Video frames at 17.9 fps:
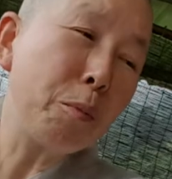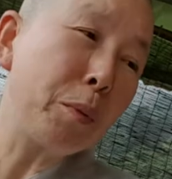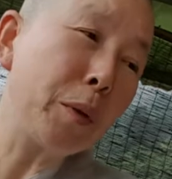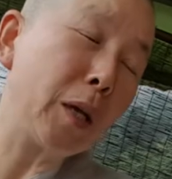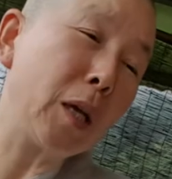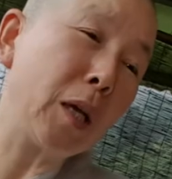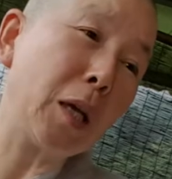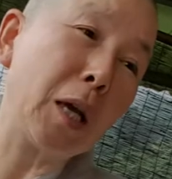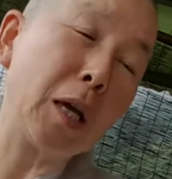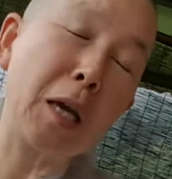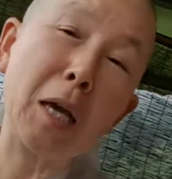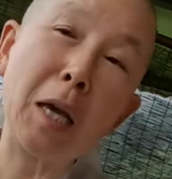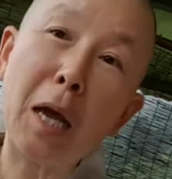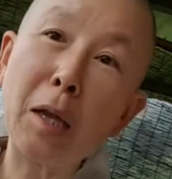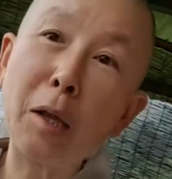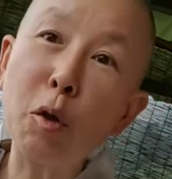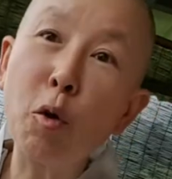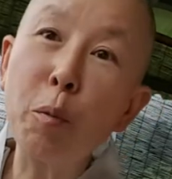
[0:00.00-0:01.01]
원두커피
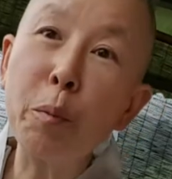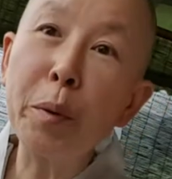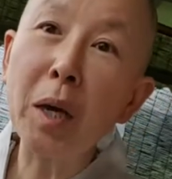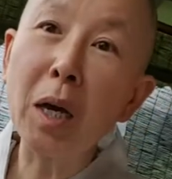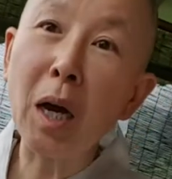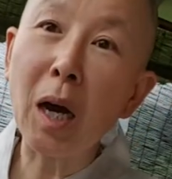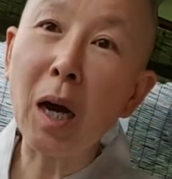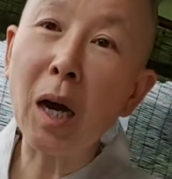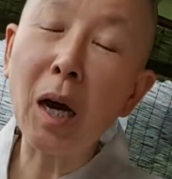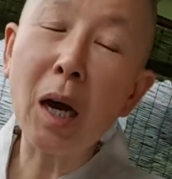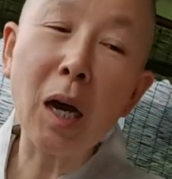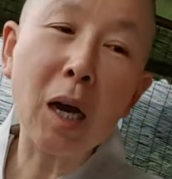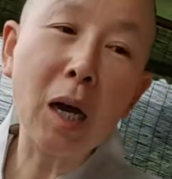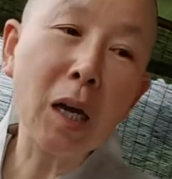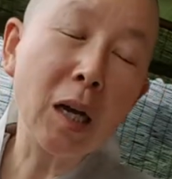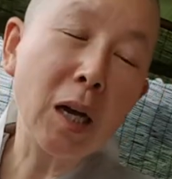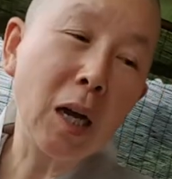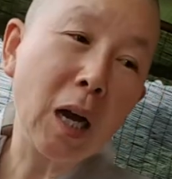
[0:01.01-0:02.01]

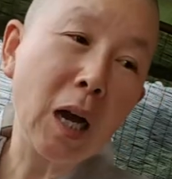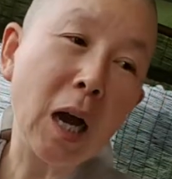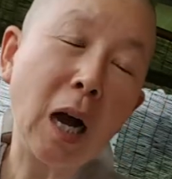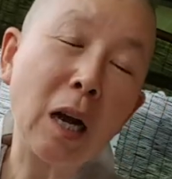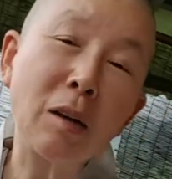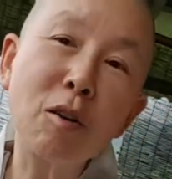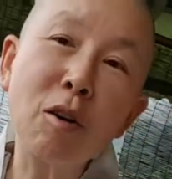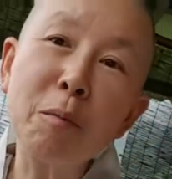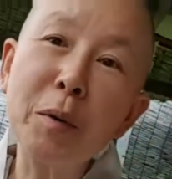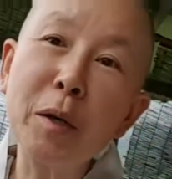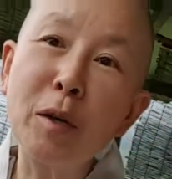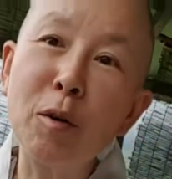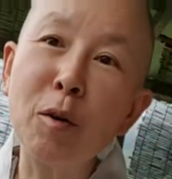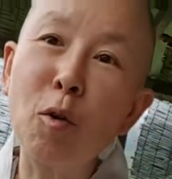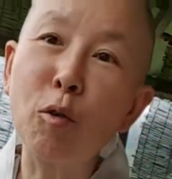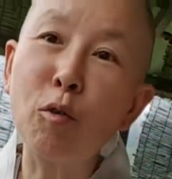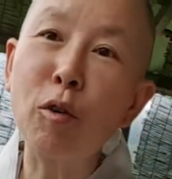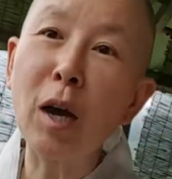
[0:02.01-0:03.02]
에디오피아
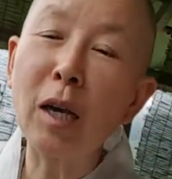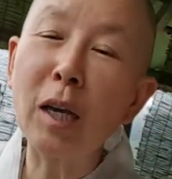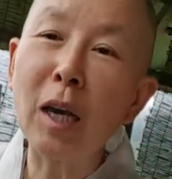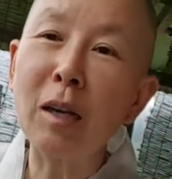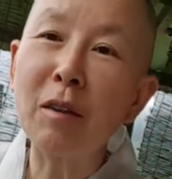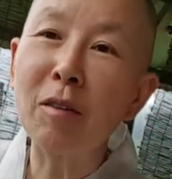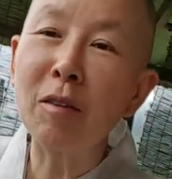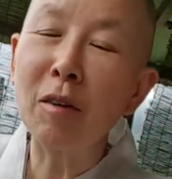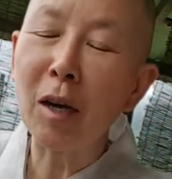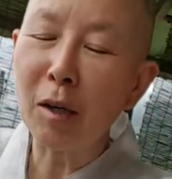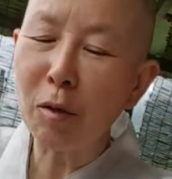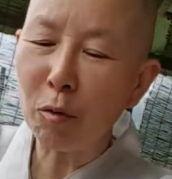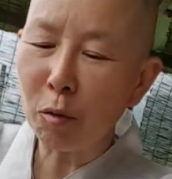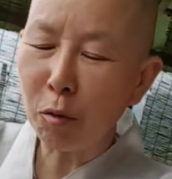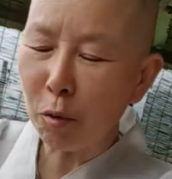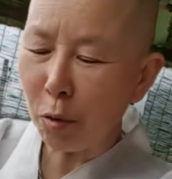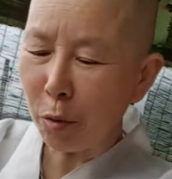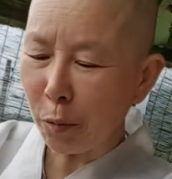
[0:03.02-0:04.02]
알커피를 놓고 간 게
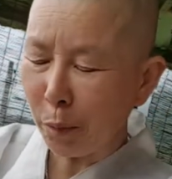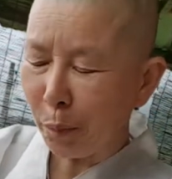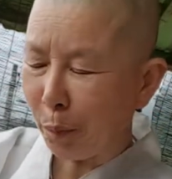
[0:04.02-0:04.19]
있어가지고